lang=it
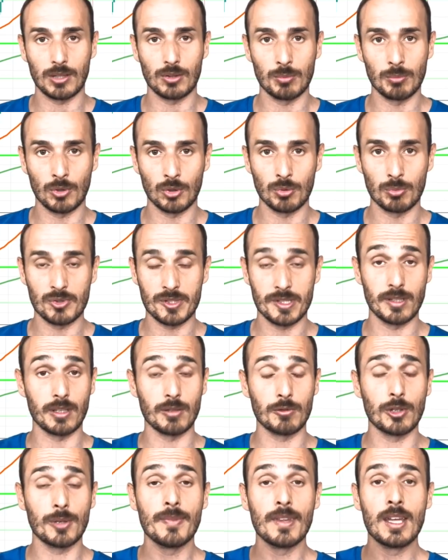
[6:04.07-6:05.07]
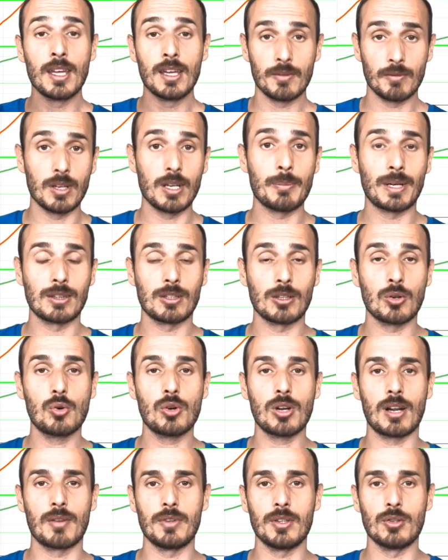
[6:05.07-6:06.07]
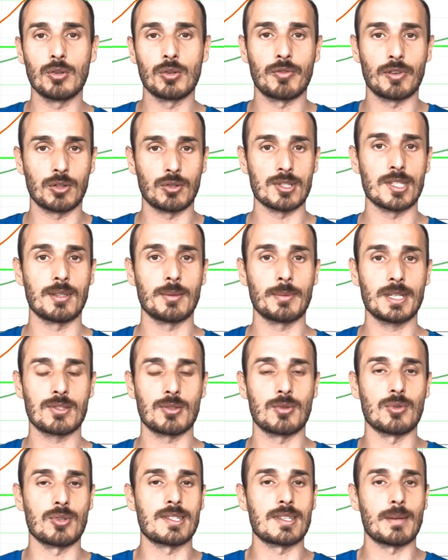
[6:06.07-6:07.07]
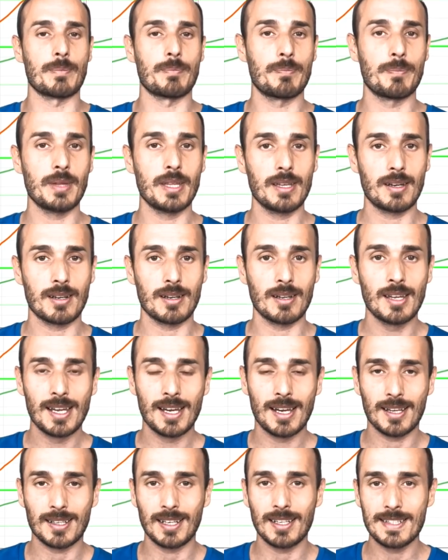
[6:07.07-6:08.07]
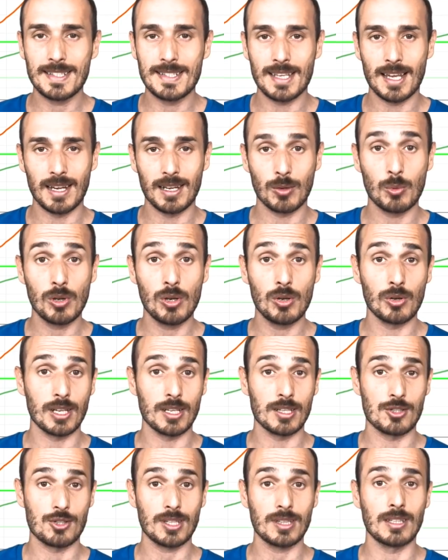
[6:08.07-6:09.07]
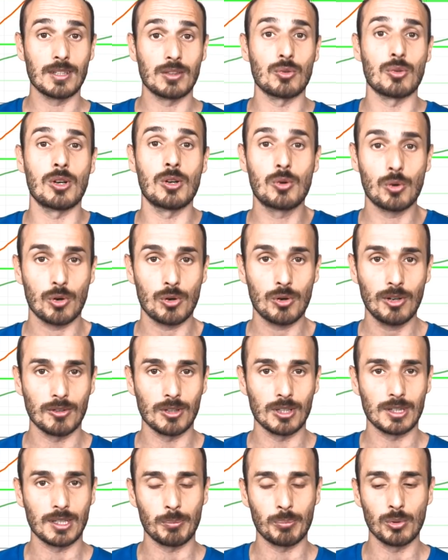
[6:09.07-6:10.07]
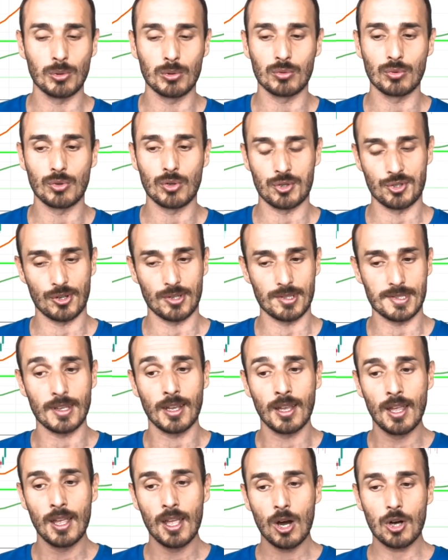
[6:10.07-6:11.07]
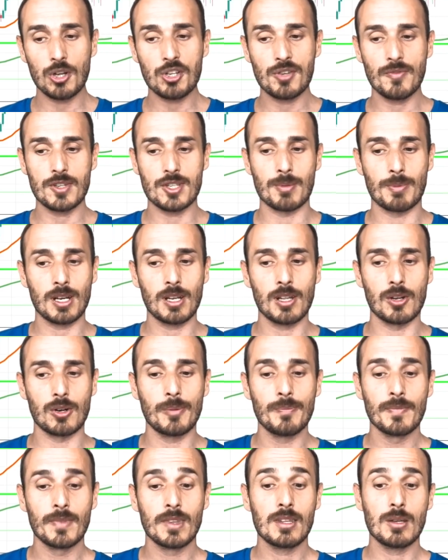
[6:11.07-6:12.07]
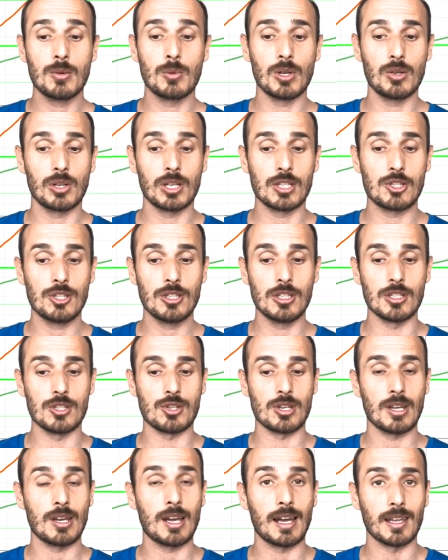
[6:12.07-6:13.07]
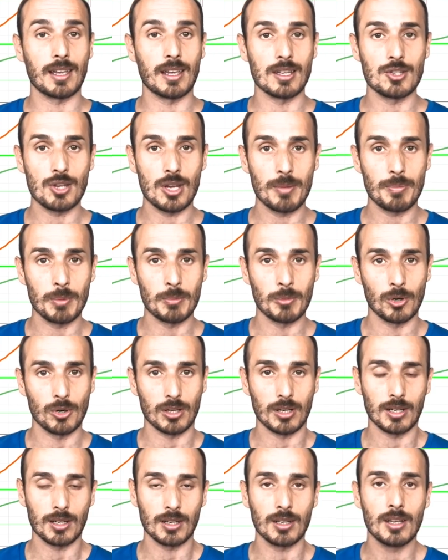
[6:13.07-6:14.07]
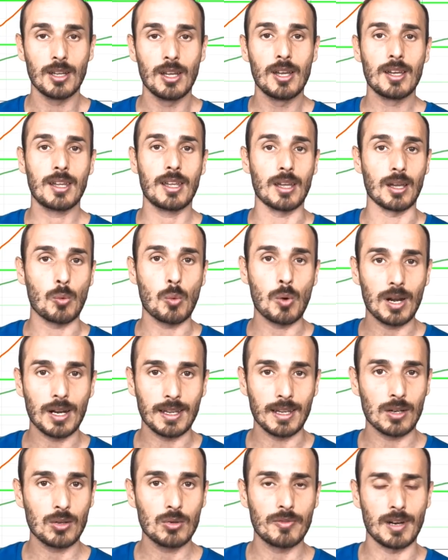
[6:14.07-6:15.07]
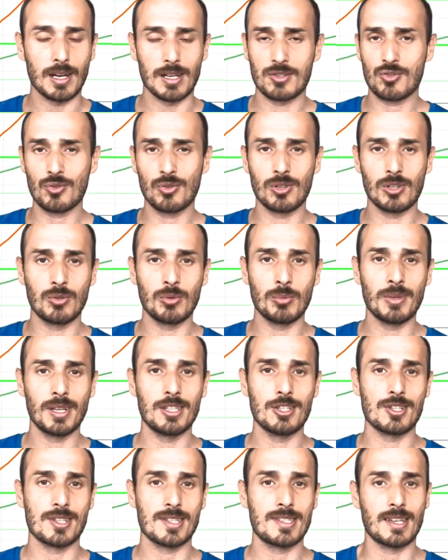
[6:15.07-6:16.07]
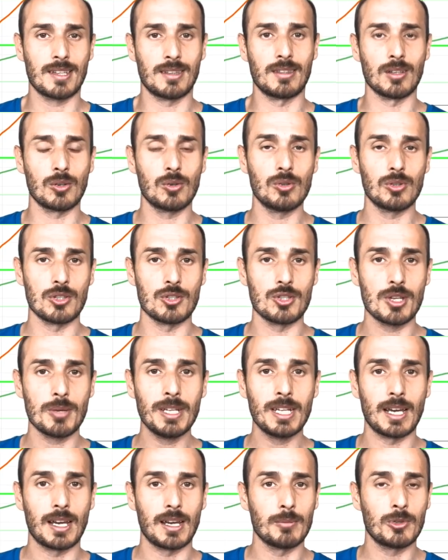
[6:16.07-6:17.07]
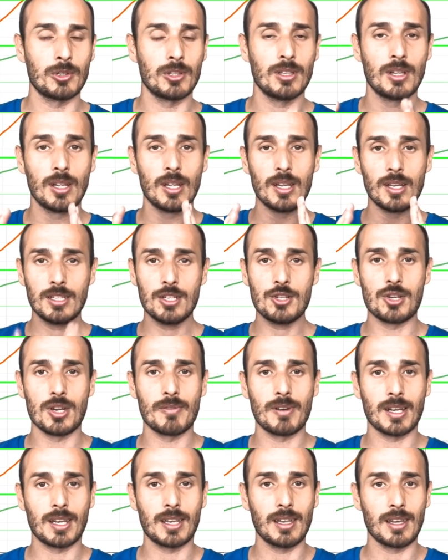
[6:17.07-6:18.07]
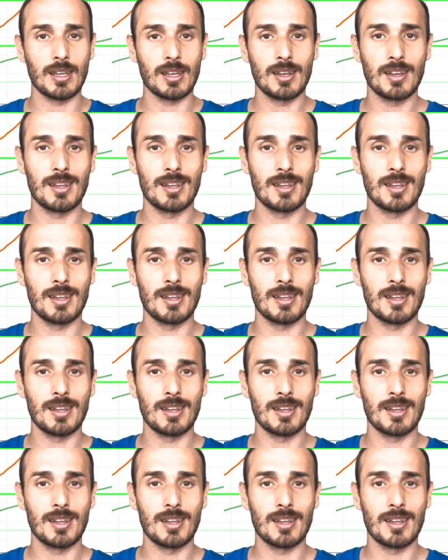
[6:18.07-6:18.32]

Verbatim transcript: in modo positivo vi rimando ancora al video che ho fatto settimana scorsa per analizzare quello che ci ha detto ancora una volta Paul Tudor Jones. Oggi invece parlerò di quello che ci dice anche JP Morgan, che qualche anno fa, solo nel 2017 con Jamie Dimon, diceva che